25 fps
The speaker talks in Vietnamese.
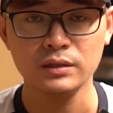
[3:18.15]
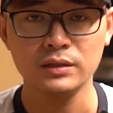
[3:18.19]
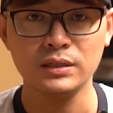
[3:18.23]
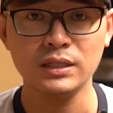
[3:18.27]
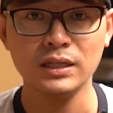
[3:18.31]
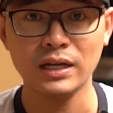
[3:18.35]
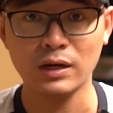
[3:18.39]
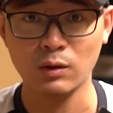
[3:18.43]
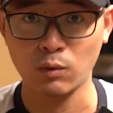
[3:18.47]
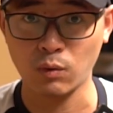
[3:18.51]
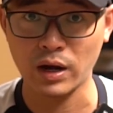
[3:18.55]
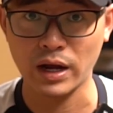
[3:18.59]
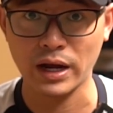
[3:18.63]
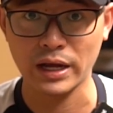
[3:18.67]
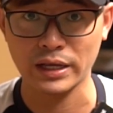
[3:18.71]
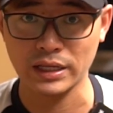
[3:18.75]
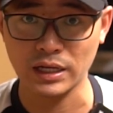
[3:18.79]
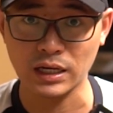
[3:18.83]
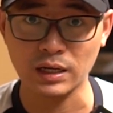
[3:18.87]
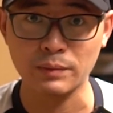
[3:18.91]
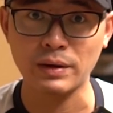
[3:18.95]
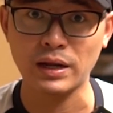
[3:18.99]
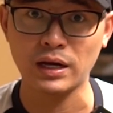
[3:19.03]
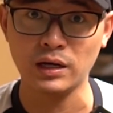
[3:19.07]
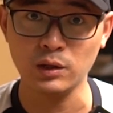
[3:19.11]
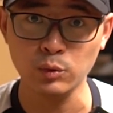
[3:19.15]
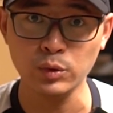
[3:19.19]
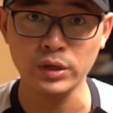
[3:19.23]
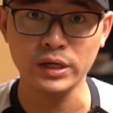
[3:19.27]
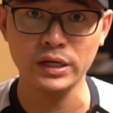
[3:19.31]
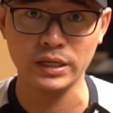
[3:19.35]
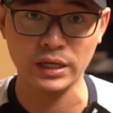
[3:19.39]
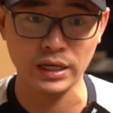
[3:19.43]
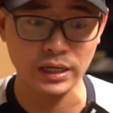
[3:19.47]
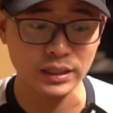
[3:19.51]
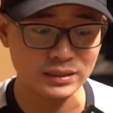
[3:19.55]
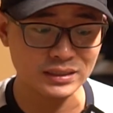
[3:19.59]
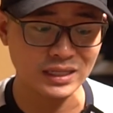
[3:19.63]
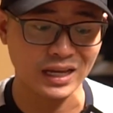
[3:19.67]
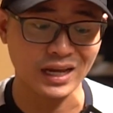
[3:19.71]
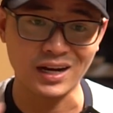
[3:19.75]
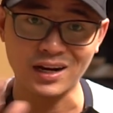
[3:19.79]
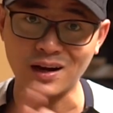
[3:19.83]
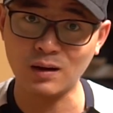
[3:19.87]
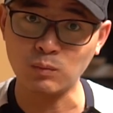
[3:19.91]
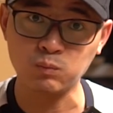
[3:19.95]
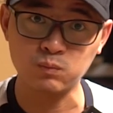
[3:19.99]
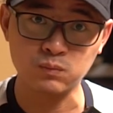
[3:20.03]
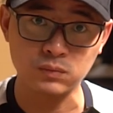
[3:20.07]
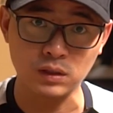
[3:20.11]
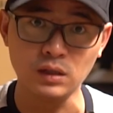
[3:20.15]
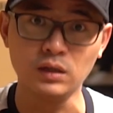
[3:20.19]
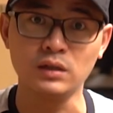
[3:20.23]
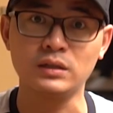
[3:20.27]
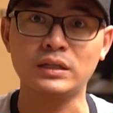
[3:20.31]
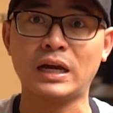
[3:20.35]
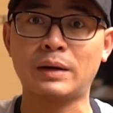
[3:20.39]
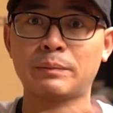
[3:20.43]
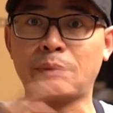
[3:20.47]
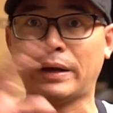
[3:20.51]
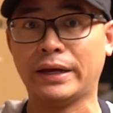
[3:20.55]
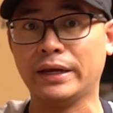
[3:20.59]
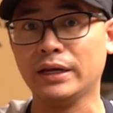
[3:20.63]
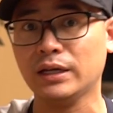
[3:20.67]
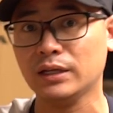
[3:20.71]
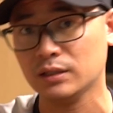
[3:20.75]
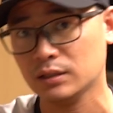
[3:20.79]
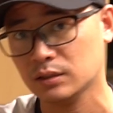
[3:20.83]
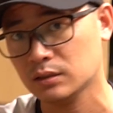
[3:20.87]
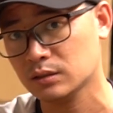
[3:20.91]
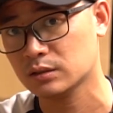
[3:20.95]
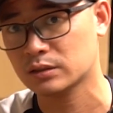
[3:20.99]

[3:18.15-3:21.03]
Cinewa nhá các bạn lưu ý nhá giá gốc từ nhà máy